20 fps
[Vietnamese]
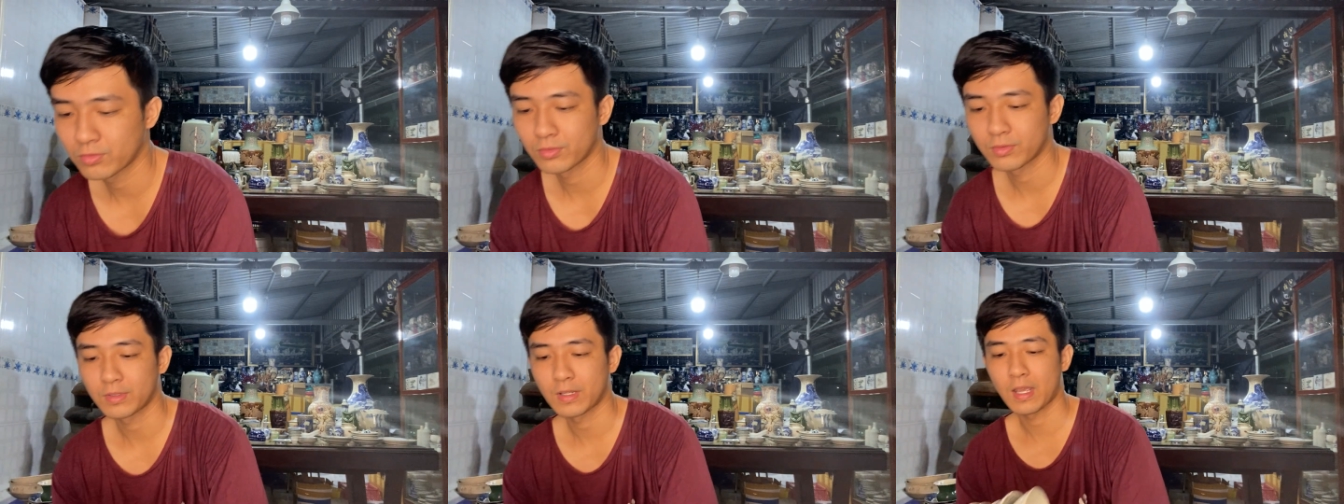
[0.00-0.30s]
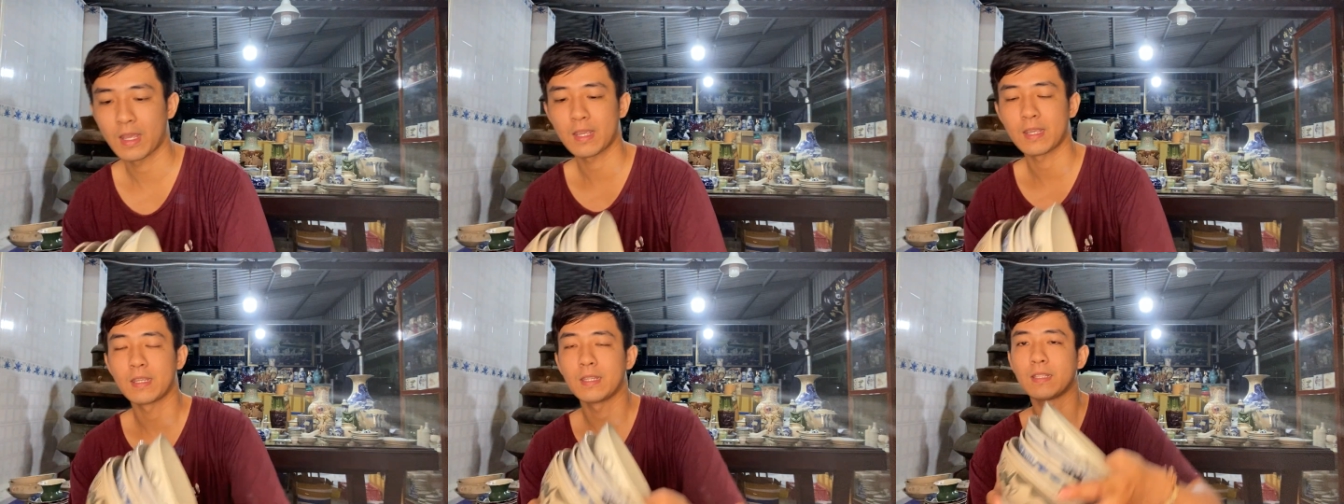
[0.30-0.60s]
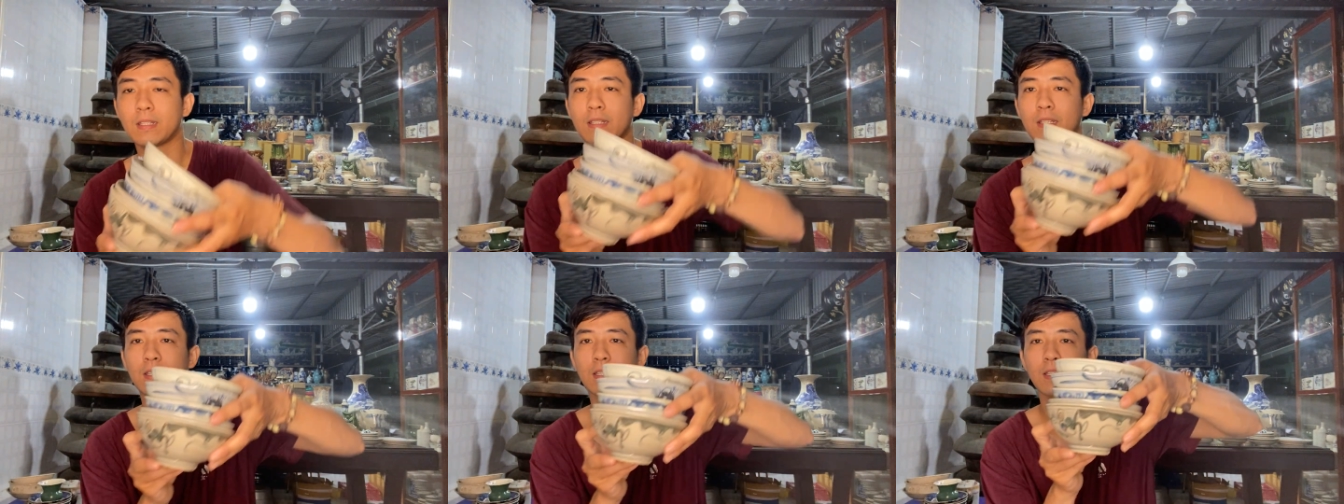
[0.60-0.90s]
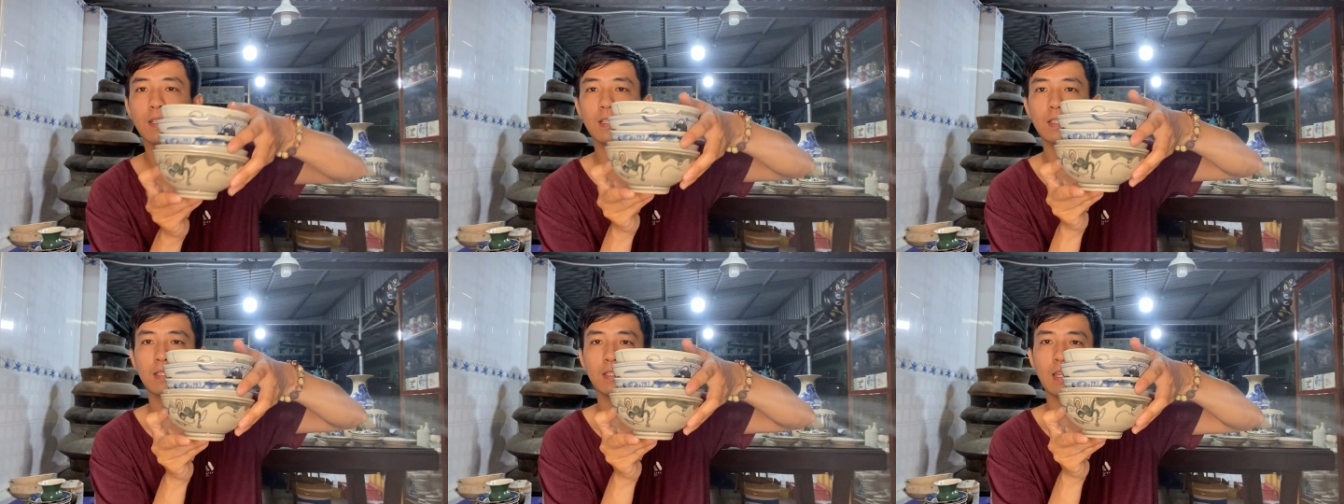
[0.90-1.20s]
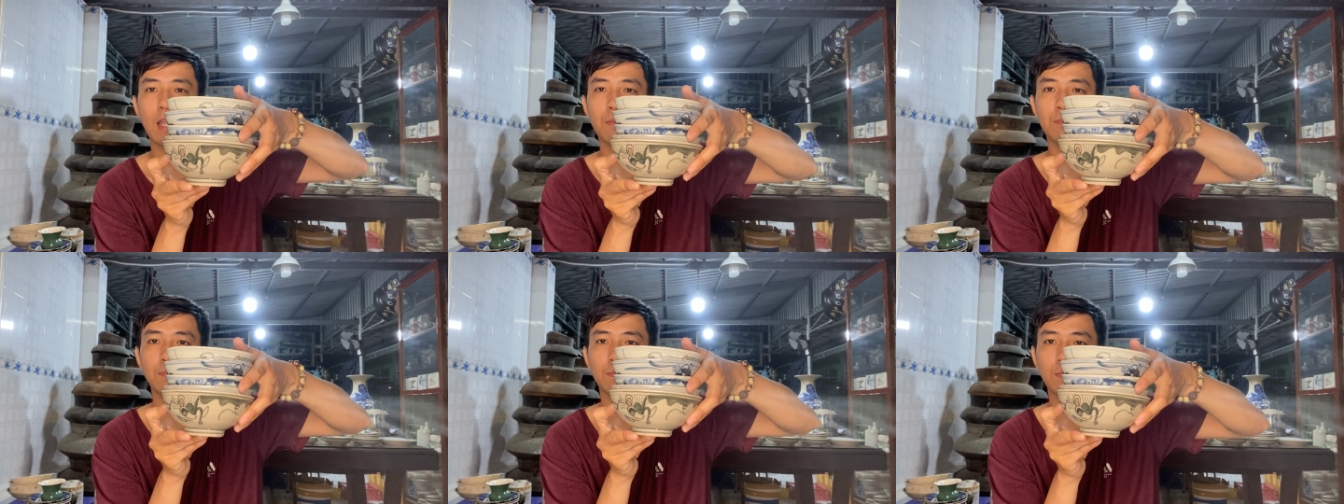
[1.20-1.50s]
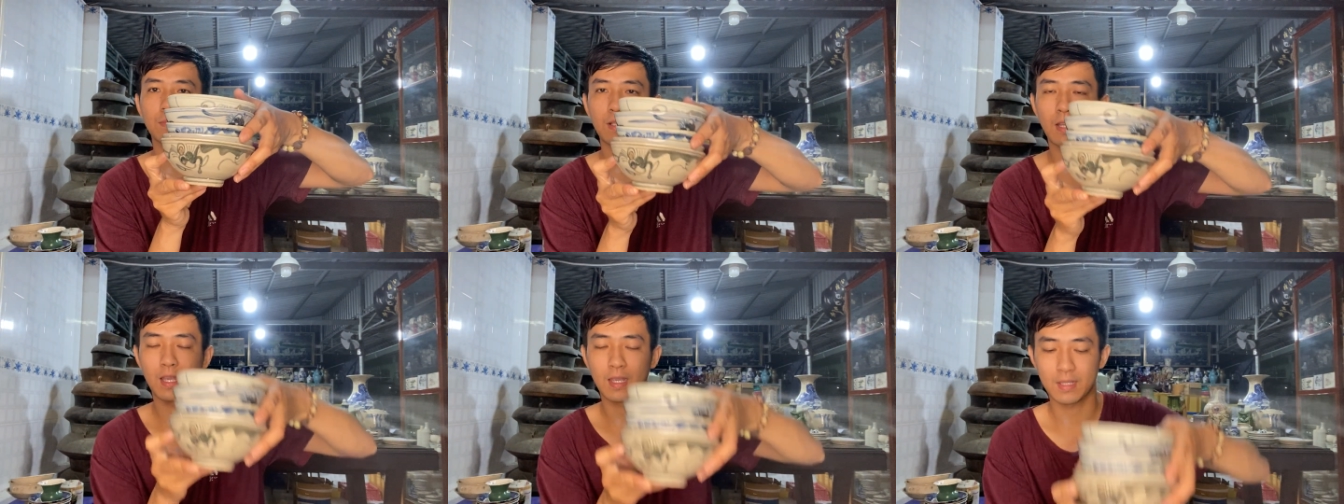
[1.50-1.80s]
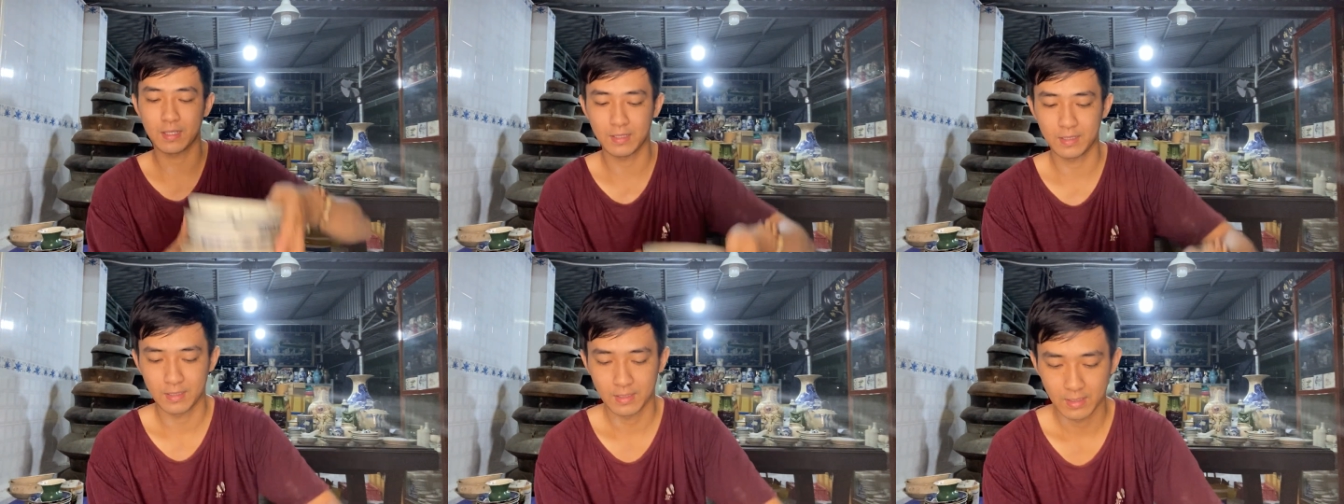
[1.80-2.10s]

đây 5 cái